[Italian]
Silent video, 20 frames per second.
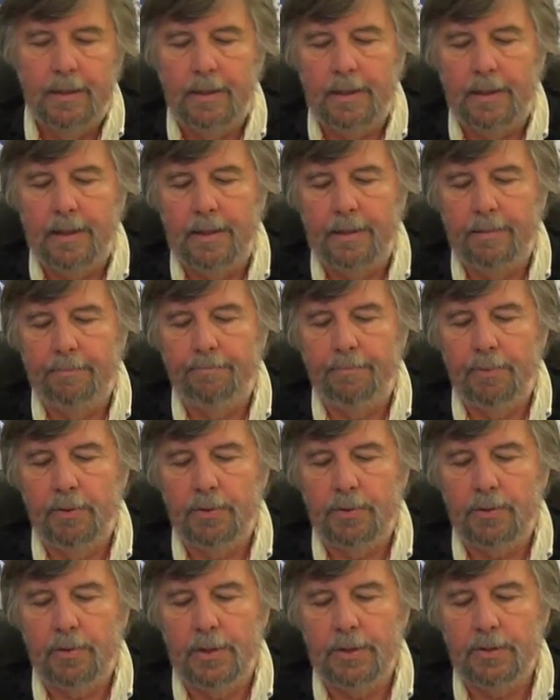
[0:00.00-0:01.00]
ha
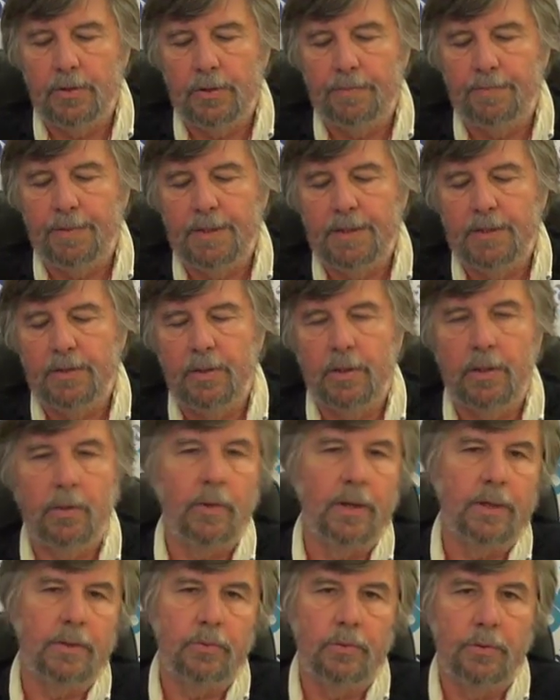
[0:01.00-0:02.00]
imposto la sospensione
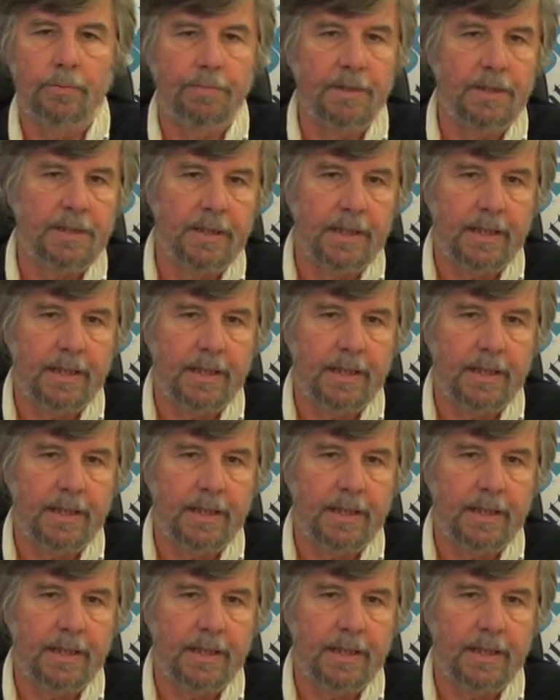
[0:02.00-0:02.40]
41 bis,